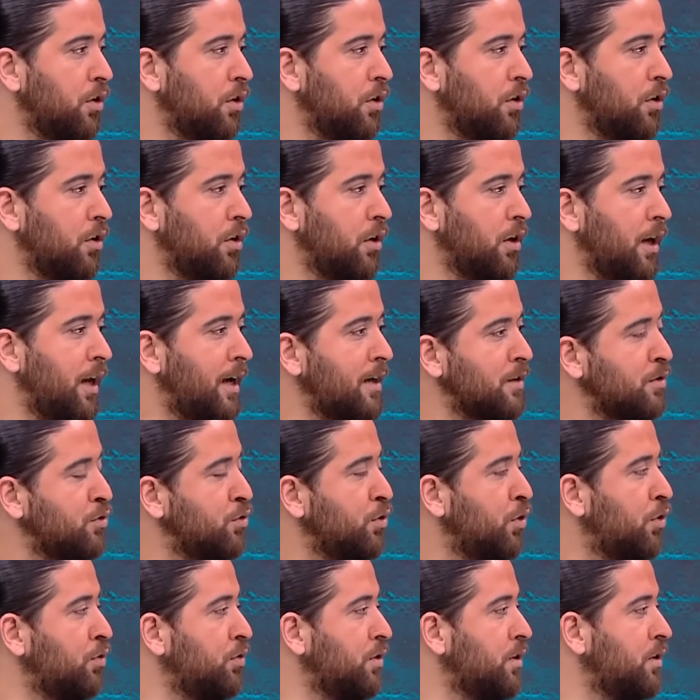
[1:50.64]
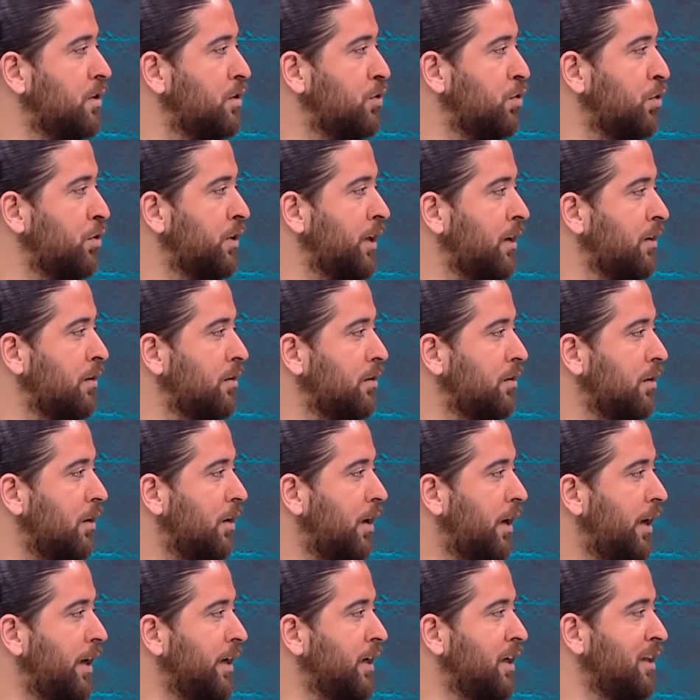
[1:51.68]
Lazio onu istiyorken
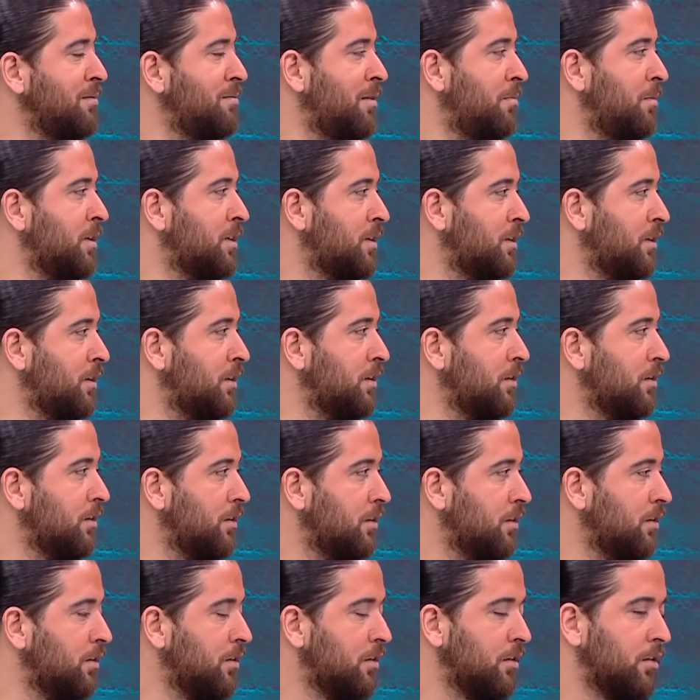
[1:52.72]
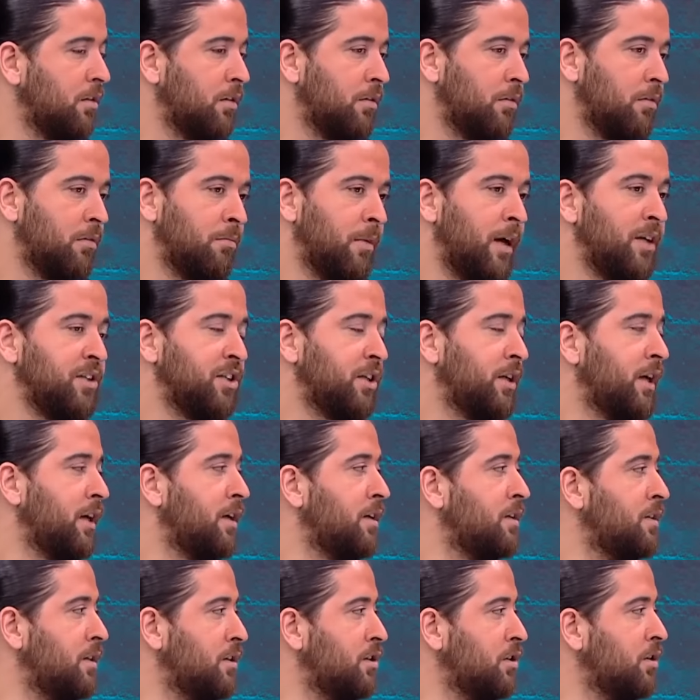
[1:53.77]
ayrılmaması bence
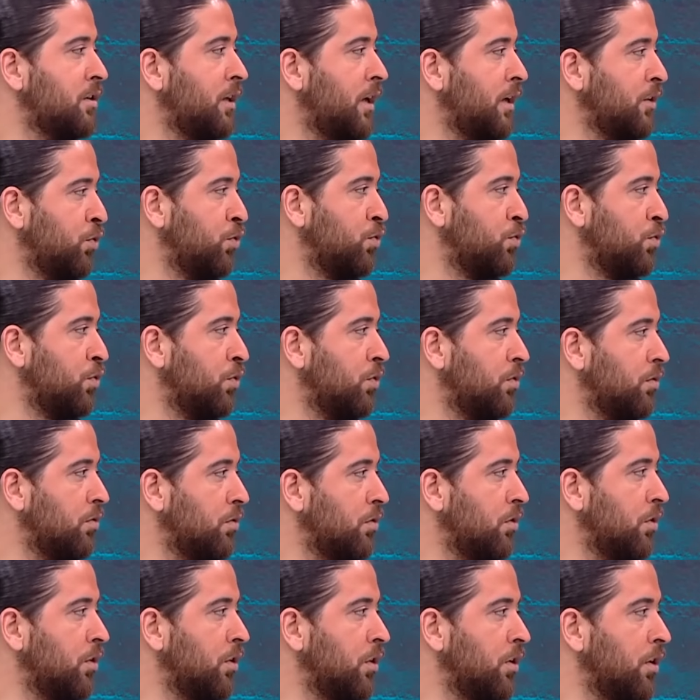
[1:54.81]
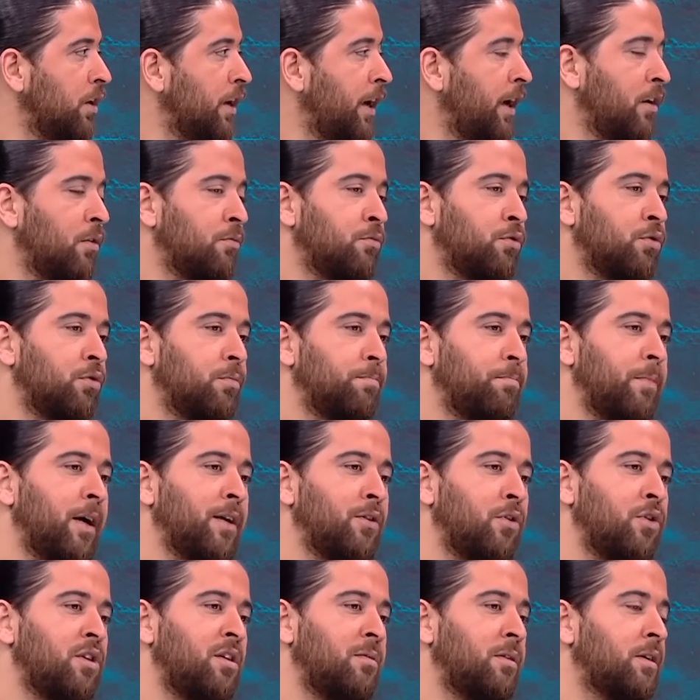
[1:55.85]
kendisi için daha kötü. Yani bu ben
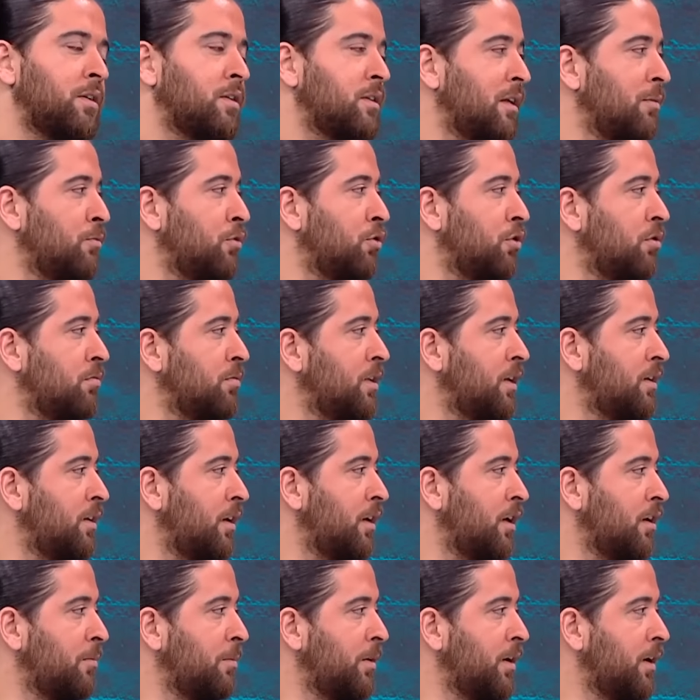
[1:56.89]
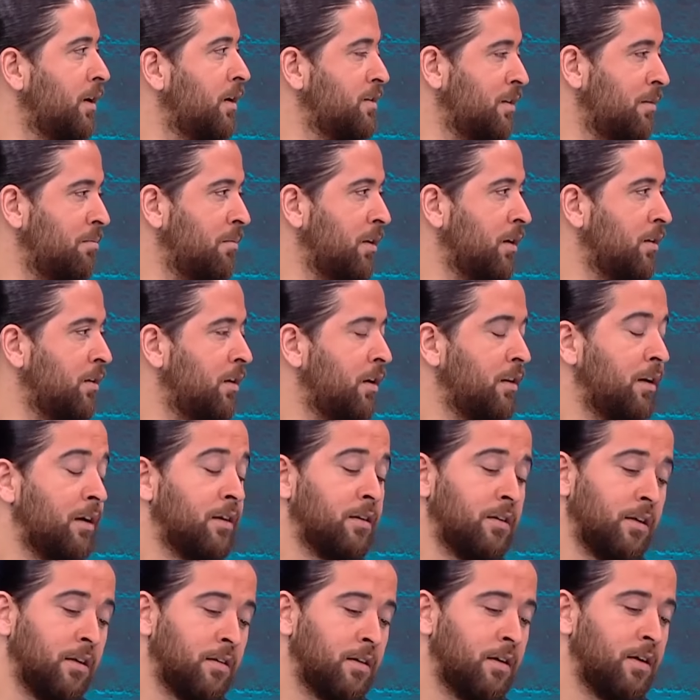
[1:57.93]
oynamak istemiyorum. Yatarak para kazanmaktan
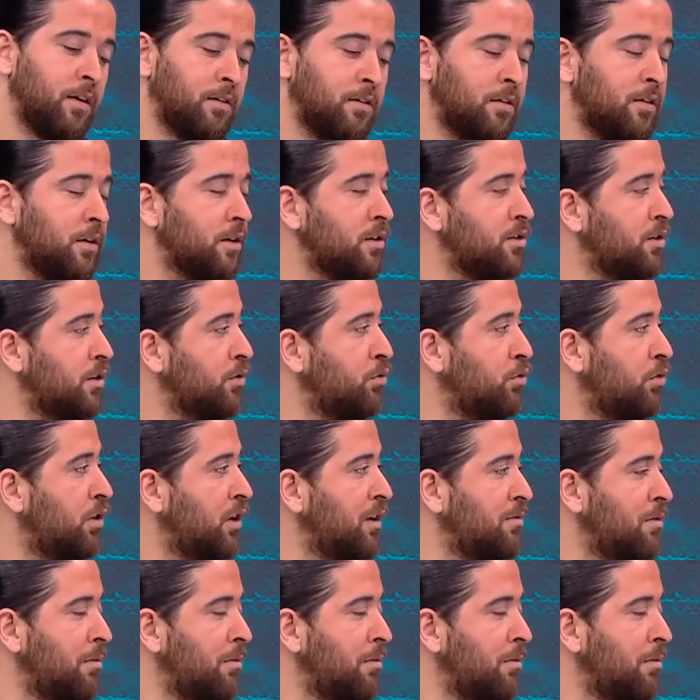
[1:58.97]
artık yatarak tırnak içinde kullanayım ama